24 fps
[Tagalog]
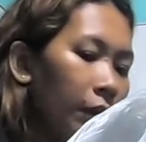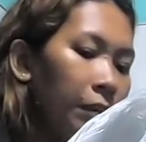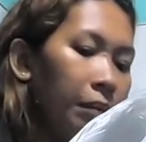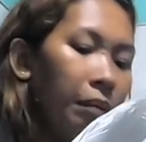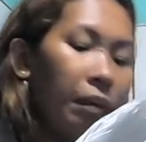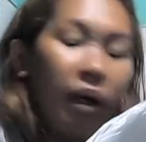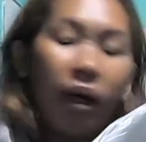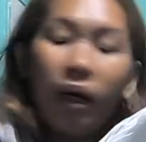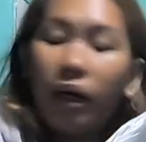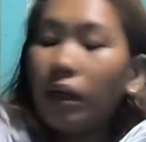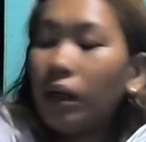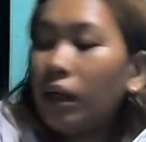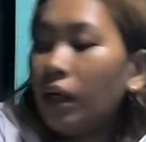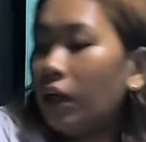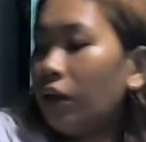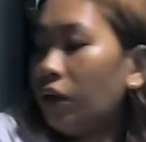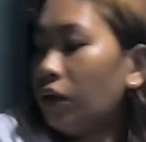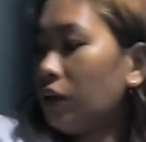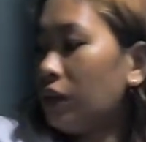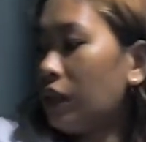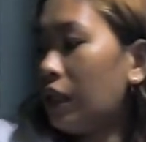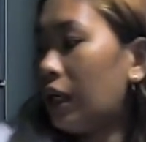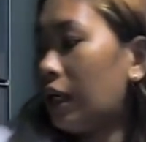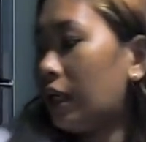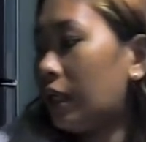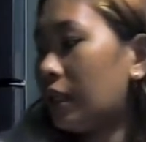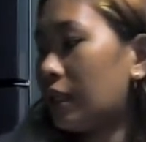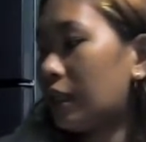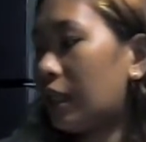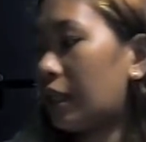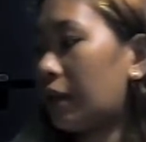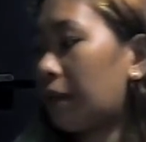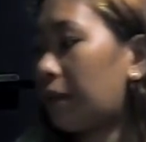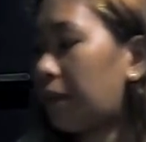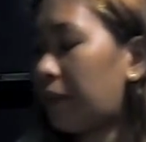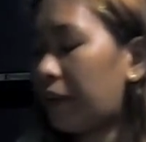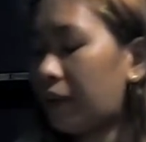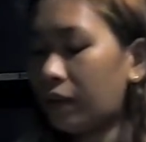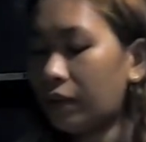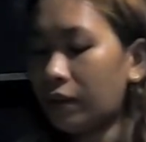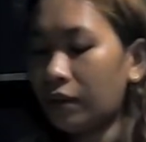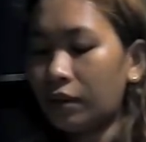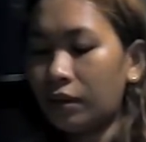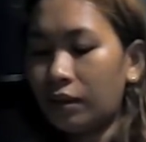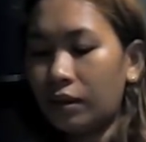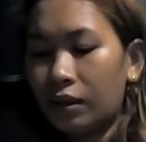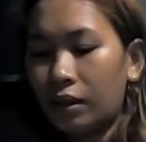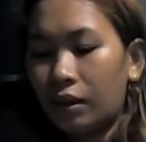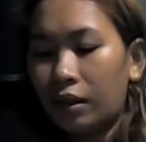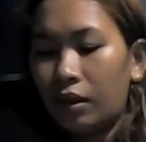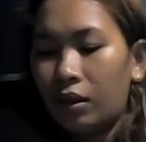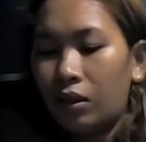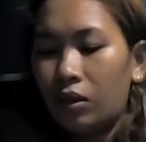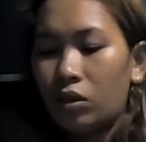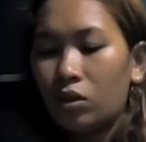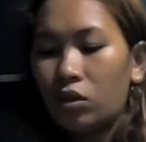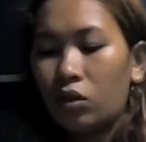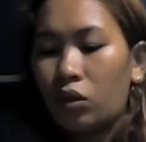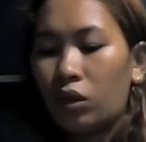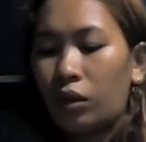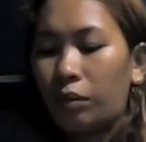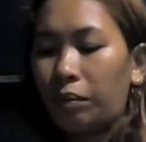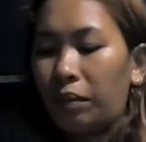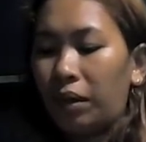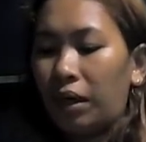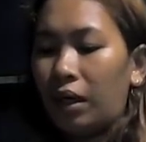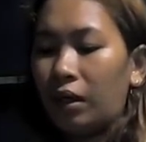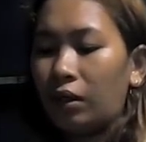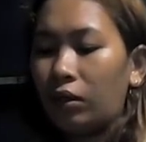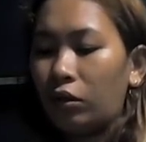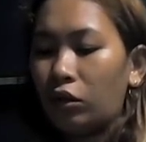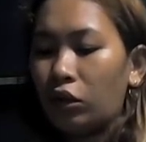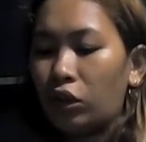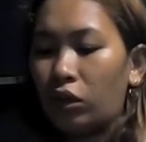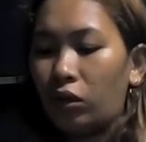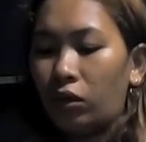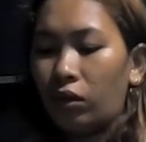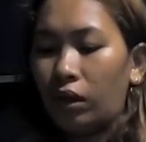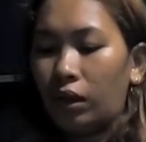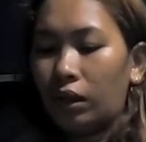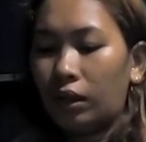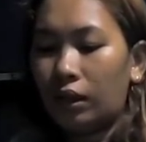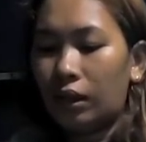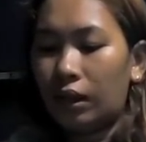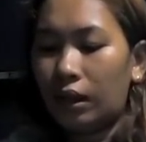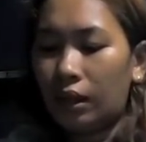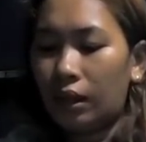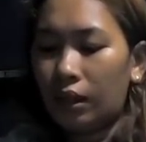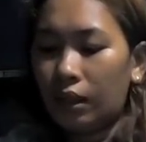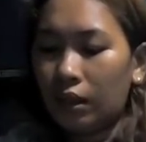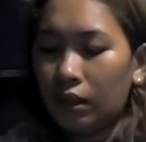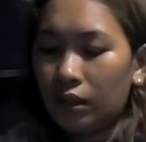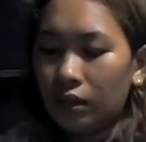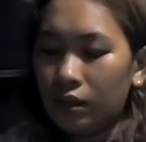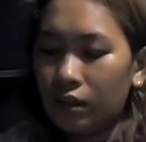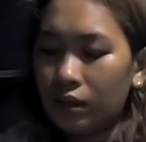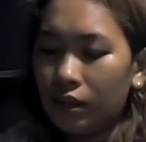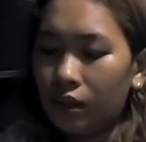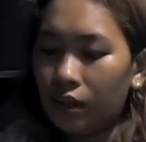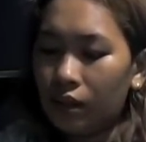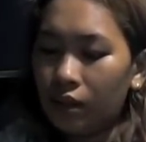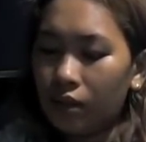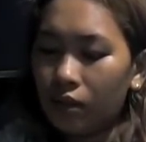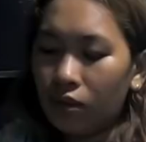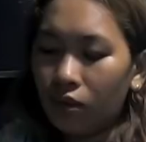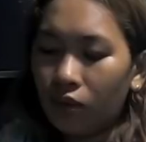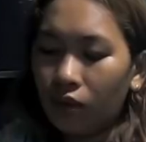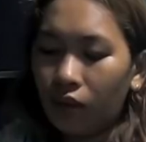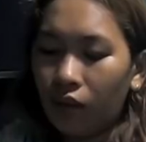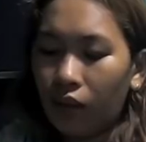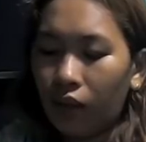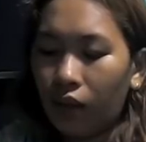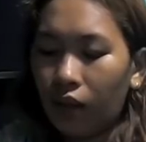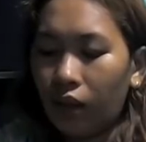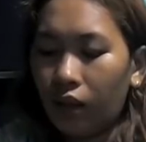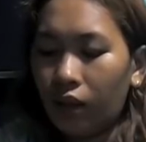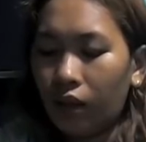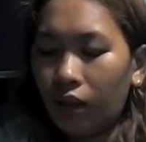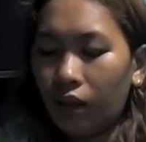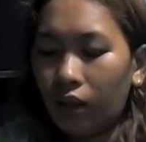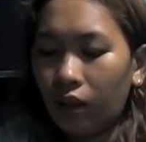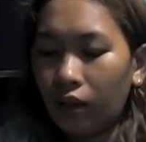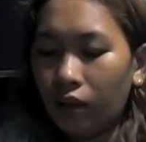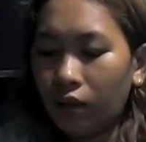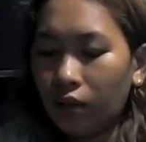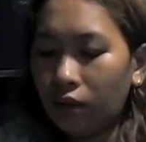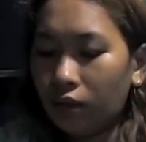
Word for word: Baka na ano sila, nasarapan. Timplahan ko siya ulit ng seasoning